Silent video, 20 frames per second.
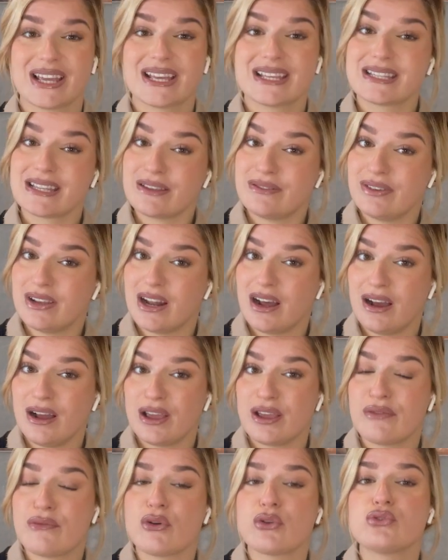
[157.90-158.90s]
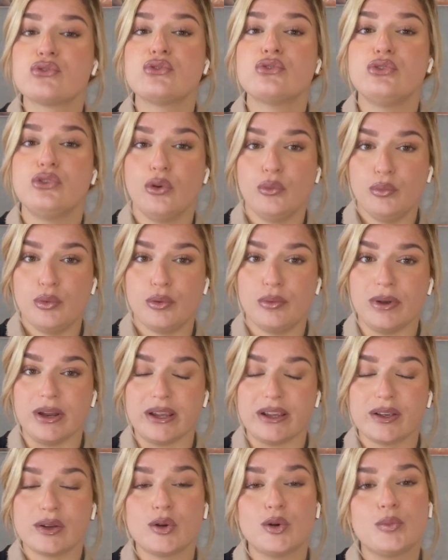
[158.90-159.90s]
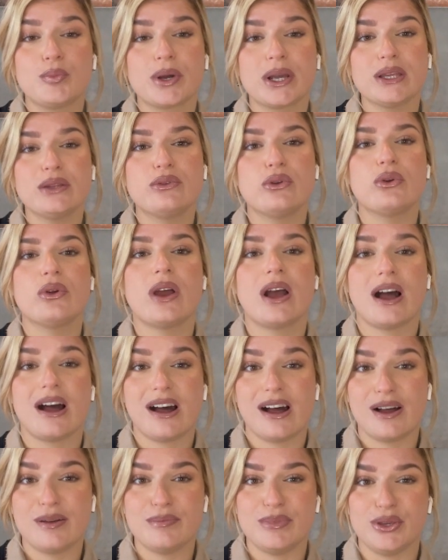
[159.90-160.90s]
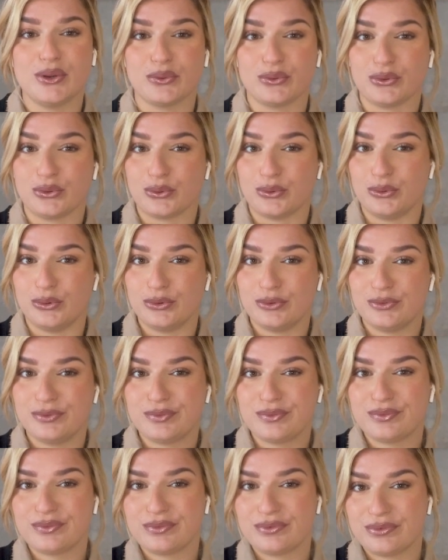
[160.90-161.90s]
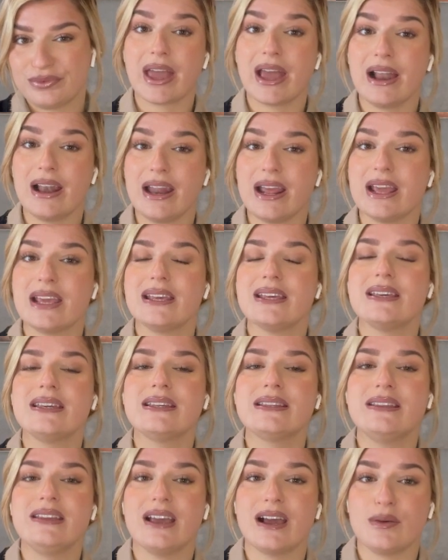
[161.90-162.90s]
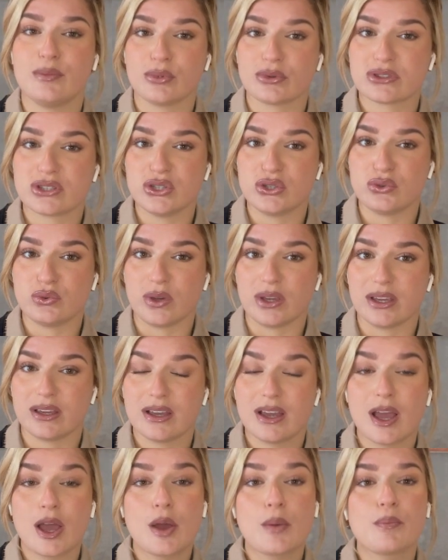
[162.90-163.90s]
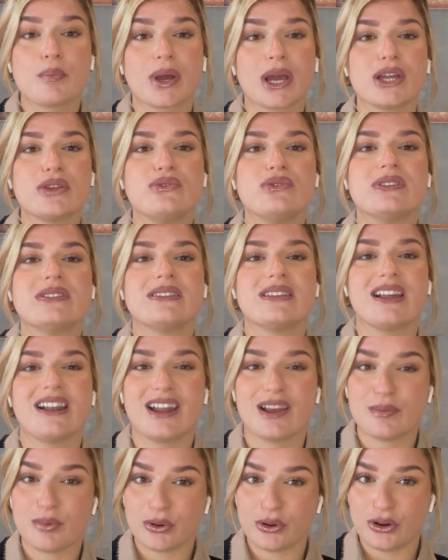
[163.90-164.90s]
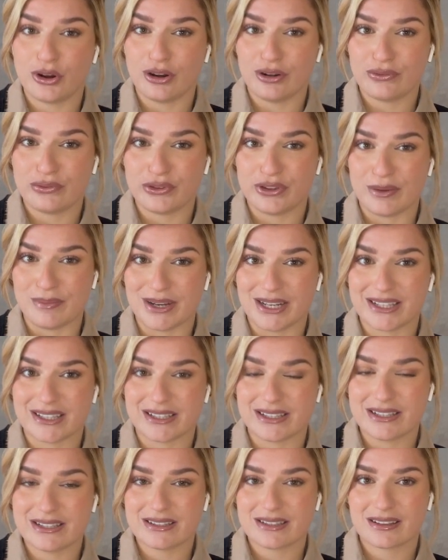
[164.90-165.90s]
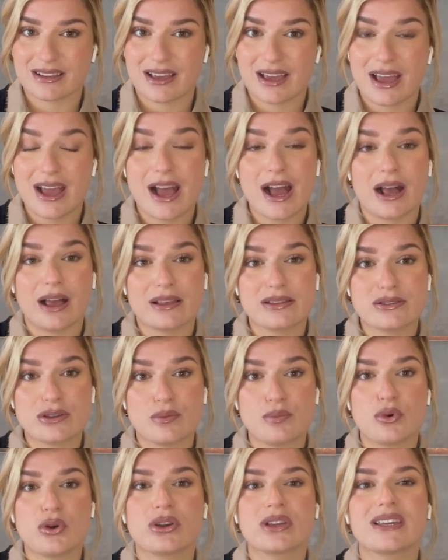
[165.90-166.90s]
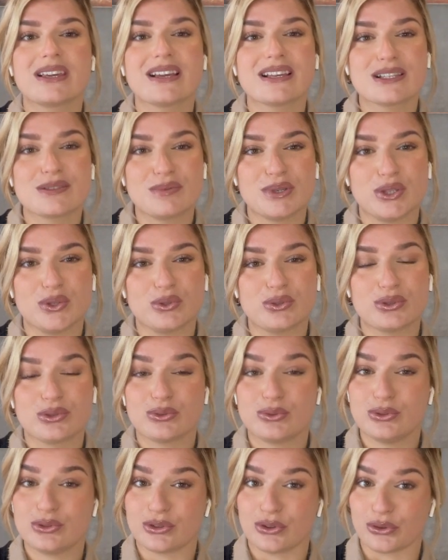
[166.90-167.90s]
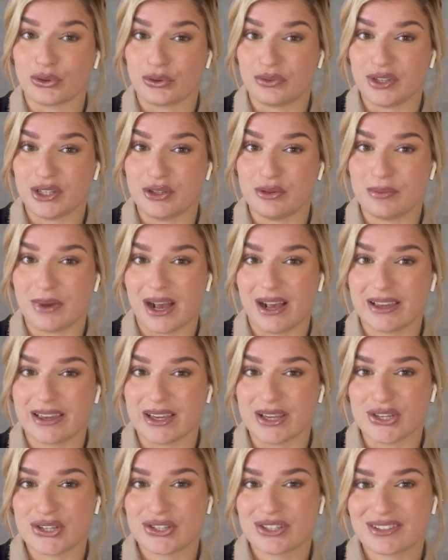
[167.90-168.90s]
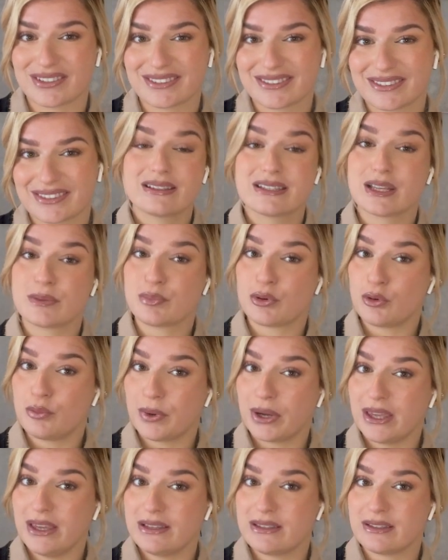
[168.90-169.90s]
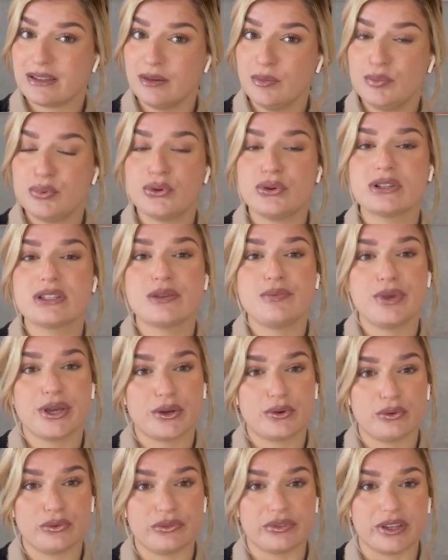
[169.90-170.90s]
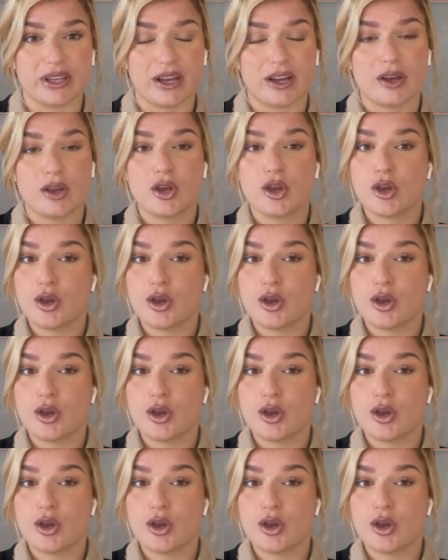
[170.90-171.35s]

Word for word: Cette villa est vendue non meublée au prix de 1 million d'euros. Elle est idéalement située près du célèbre golfe d'Amelkis, à seulement 15 minutes du centre-ville de Marrakech. Cette propriété peut aussi bien convenir